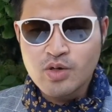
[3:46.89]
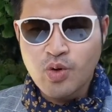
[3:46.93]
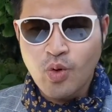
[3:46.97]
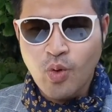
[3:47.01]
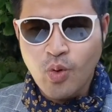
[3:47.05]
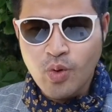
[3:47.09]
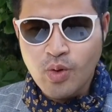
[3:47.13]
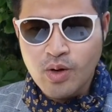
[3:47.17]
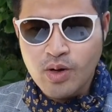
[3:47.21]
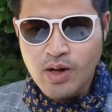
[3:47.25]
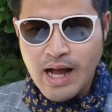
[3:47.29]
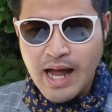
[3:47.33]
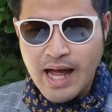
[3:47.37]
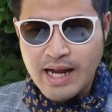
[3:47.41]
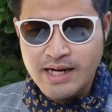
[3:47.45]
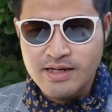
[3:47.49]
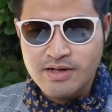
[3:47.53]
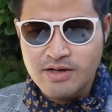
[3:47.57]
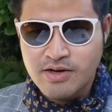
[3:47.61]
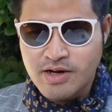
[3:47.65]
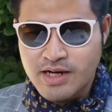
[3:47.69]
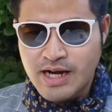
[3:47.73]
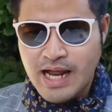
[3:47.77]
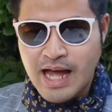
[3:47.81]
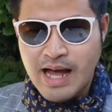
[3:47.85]
ทุกการ
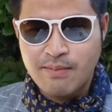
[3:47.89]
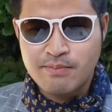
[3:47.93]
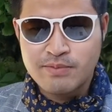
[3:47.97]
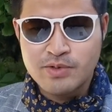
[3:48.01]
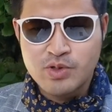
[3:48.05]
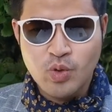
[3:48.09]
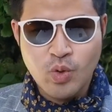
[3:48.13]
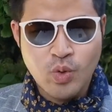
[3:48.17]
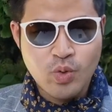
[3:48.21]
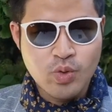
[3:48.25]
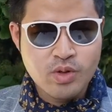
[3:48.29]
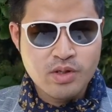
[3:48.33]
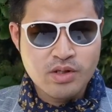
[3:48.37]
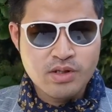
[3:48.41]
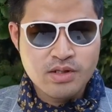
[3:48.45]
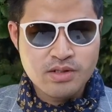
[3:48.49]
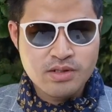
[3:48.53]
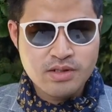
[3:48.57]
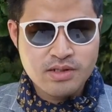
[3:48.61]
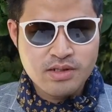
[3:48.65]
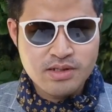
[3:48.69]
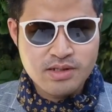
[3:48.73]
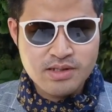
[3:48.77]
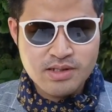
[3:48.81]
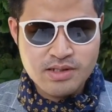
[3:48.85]
กระทำทุก
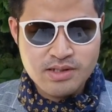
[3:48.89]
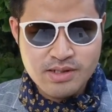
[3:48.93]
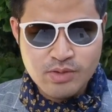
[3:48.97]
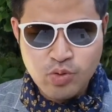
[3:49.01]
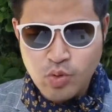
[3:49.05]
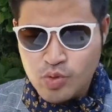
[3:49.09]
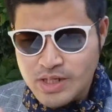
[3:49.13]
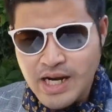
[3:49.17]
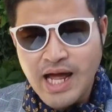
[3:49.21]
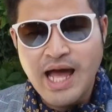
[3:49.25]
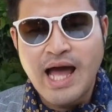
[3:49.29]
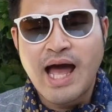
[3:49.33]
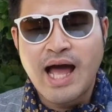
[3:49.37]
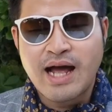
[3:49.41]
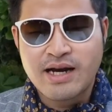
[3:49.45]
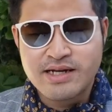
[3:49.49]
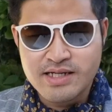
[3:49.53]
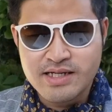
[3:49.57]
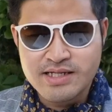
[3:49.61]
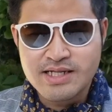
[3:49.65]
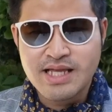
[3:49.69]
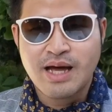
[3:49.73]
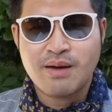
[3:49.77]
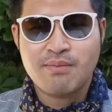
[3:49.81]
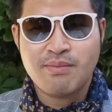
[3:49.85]
ทุกทาง
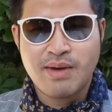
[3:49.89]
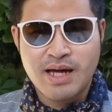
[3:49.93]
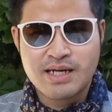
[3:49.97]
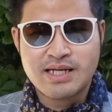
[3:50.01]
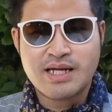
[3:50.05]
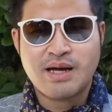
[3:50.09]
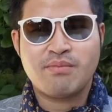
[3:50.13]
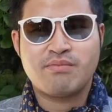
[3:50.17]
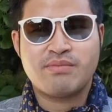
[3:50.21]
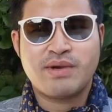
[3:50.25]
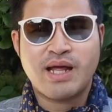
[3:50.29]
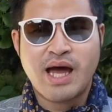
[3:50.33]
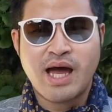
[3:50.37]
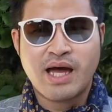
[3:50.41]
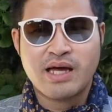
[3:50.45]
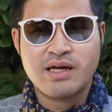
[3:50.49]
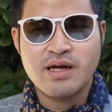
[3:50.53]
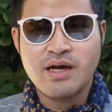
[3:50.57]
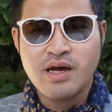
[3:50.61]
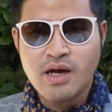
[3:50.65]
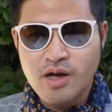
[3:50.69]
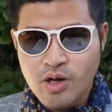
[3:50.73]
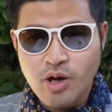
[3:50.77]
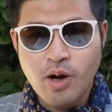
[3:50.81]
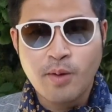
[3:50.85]
ที่สามารถทำได้
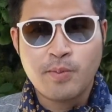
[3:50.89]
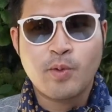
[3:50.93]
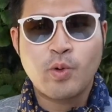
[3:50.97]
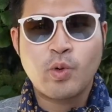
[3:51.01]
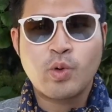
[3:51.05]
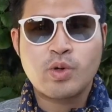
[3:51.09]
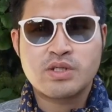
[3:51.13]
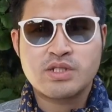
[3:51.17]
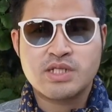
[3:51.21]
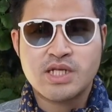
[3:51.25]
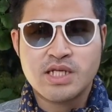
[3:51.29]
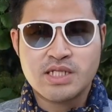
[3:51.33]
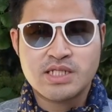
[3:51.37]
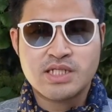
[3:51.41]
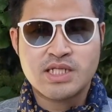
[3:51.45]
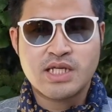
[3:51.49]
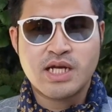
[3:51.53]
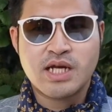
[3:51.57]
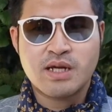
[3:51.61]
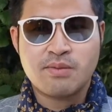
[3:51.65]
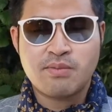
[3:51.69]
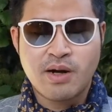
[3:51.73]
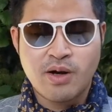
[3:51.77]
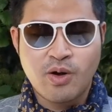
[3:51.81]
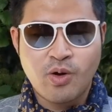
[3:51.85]
ขอบคุณจริ
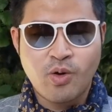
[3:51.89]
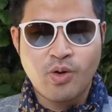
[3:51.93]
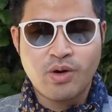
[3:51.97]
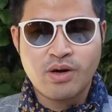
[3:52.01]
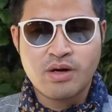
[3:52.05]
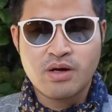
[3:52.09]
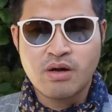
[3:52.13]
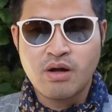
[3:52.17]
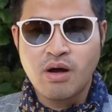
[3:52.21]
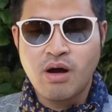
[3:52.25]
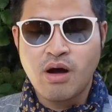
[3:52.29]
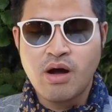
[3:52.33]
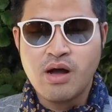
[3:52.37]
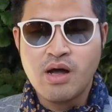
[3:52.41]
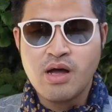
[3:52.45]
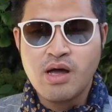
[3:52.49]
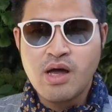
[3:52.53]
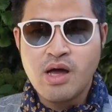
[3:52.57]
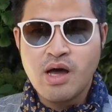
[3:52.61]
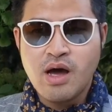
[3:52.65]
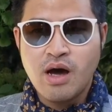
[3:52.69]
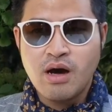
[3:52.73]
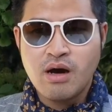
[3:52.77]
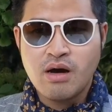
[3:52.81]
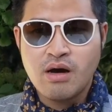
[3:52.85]
ง ๆ บางคนก็
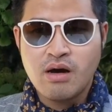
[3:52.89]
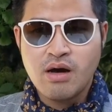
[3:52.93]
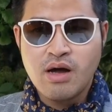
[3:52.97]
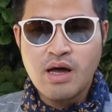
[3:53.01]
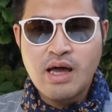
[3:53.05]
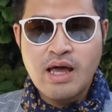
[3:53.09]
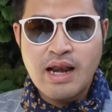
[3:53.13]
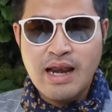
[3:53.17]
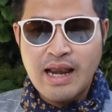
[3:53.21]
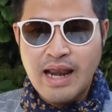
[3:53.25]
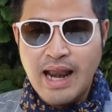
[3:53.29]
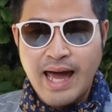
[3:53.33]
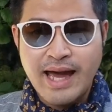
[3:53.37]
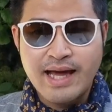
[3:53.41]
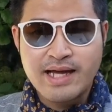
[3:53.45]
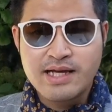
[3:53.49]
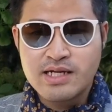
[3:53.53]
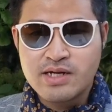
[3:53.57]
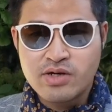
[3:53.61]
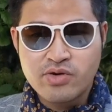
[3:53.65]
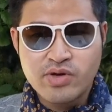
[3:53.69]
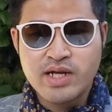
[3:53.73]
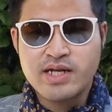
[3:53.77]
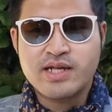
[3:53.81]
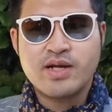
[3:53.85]
ไล
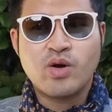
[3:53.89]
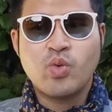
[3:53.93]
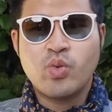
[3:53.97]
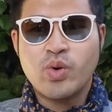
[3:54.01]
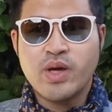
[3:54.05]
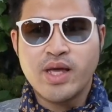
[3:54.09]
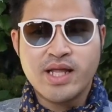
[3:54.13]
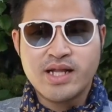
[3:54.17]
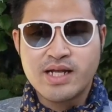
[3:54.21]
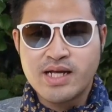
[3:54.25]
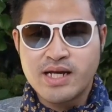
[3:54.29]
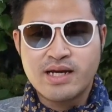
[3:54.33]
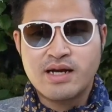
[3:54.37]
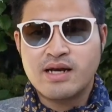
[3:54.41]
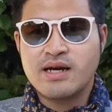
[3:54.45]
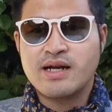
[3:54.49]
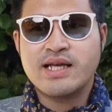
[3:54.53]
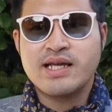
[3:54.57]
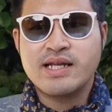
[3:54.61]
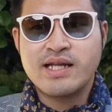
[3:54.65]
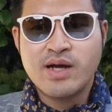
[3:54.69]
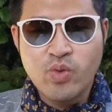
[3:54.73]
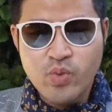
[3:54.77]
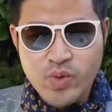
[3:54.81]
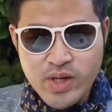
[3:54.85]
ค์รีทวีตกัน
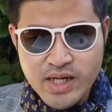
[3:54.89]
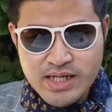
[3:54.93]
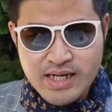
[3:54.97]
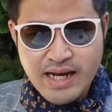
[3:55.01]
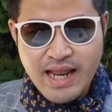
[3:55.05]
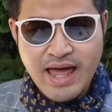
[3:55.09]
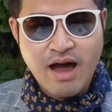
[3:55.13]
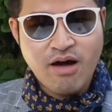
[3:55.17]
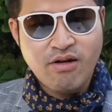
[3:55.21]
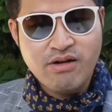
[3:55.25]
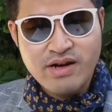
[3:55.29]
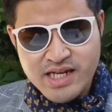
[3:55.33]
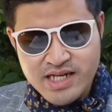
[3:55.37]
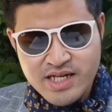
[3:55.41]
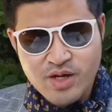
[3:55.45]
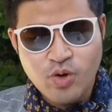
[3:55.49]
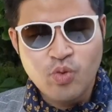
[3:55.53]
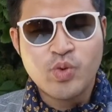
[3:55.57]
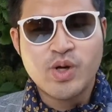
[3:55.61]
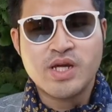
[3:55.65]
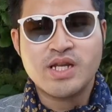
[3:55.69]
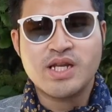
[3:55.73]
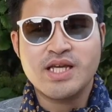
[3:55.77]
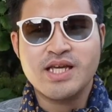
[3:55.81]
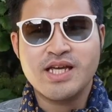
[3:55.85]
รีทวีตแล้วรีท
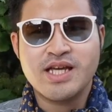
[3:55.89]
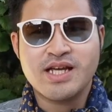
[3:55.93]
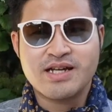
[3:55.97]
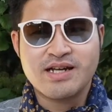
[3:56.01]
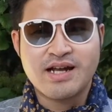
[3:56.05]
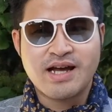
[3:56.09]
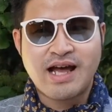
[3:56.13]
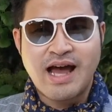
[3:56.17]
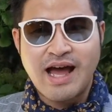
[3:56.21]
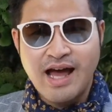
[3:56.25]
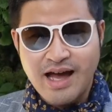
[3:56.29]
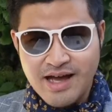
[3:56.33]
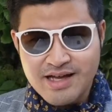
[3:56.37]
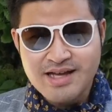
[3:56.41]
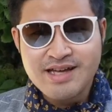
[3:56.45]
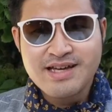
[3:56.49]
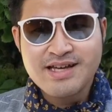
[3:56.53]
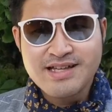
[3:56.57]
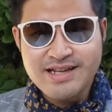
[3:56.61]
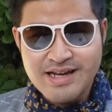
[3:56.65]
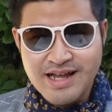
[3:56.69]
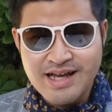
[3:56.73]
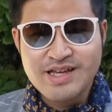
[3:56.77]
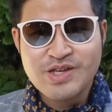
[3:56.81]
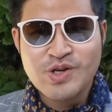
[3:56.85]
วีตอีกนะคะ
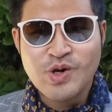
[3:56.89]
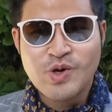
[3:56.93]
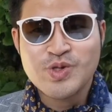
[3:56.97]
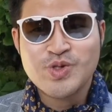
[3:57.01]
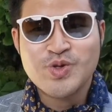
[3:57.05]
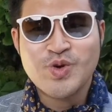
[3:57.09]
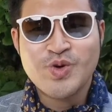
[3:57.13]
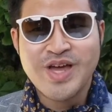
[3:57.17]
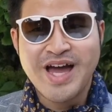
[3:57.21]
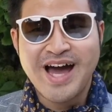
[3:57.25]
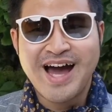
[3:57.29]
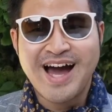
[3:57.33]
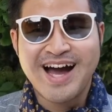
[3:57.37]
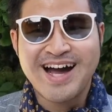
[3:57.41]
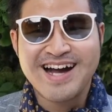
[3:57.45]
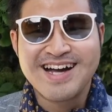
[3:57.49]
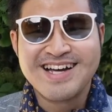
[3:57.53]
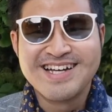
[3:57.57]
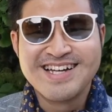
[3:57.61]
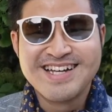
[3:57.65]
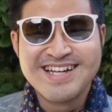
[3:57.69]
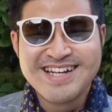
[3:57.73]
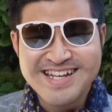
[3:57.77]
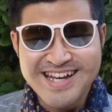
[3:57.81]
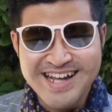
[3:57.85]
ยกตัวอย่าง
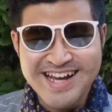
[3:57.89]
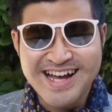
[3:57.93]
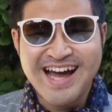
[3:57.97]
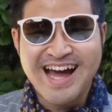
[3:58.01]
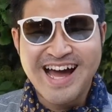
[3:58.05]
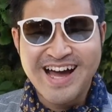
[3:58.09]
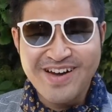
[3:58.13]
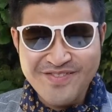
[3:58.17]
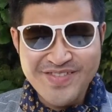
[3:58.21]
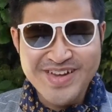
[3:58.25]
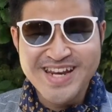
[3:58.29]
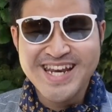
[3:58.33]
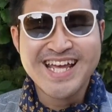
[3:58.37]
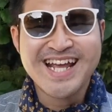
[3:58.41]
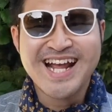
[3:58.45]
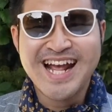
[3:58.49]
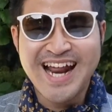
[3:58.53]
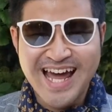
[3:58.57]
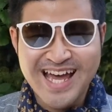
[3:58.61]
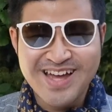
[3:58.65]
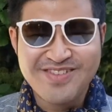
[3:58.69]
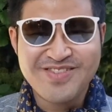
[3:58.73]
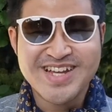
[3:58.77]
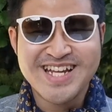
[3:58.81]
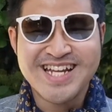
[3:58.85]
นะคะ ไม่ได้
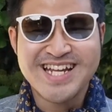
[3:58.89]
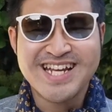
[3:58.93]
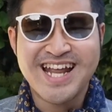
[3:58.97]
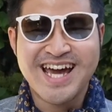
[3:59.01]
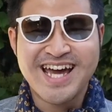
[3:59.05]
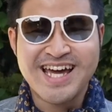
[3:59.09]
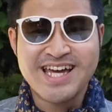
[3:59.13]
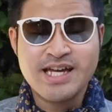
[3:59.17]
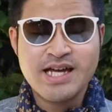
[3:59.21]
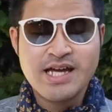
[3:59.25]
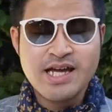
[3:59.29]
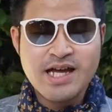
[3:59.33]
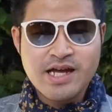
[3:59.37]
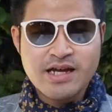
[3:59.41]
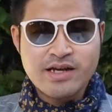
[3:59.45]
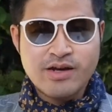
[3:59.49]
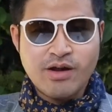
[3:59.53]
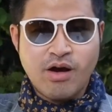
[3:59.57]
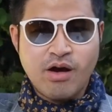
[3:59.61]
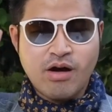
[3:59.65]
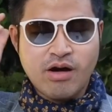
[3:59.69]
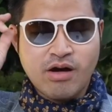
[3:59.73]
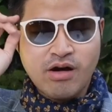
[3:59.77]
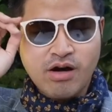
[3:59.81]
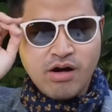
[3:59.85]
ไกลไปที่ไหน
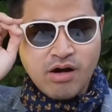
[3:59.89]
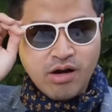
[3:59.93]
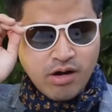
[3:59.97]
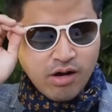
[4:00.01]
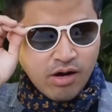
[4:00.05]
เนาะก็